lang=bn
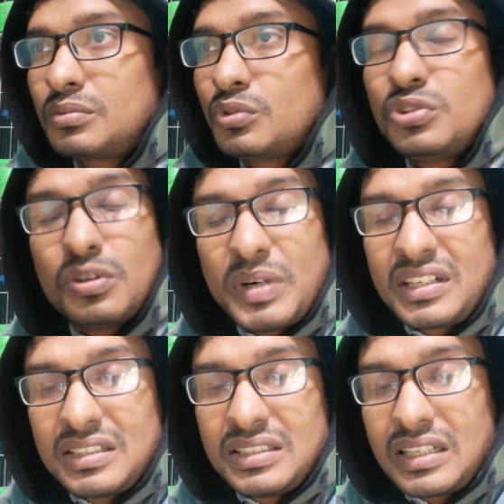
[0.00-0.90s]
খুঁজেও
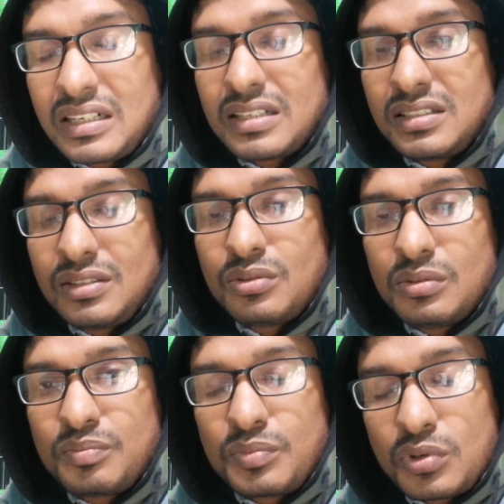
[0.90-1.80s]
পান না যে কার কাছে এই
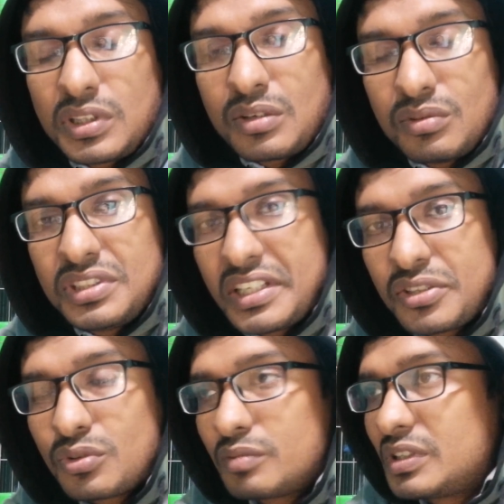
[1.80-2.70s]
কথাগুলো
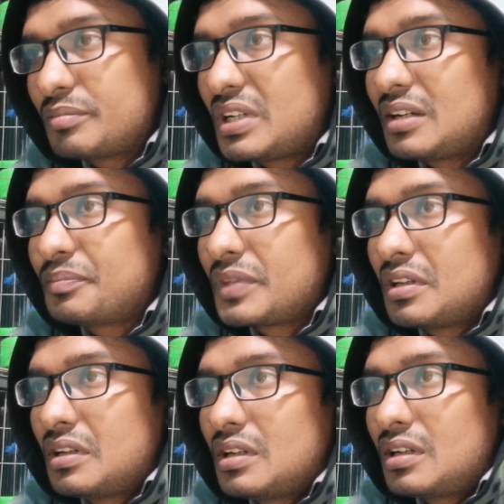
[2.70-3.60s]
জিজ্ঞেস করবেন বা
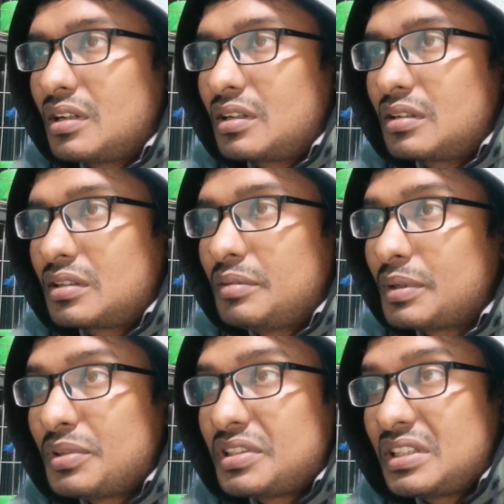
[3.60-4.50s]

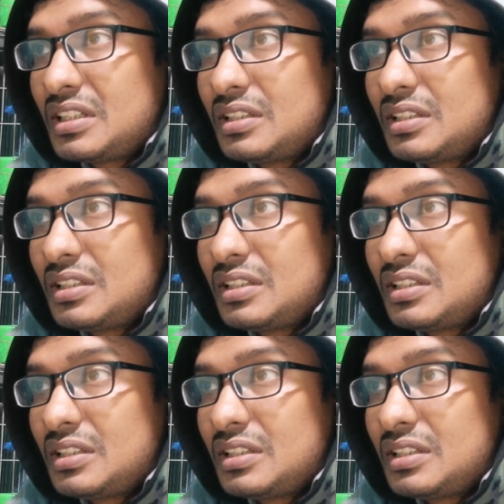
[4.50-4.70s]
কীভাবে সে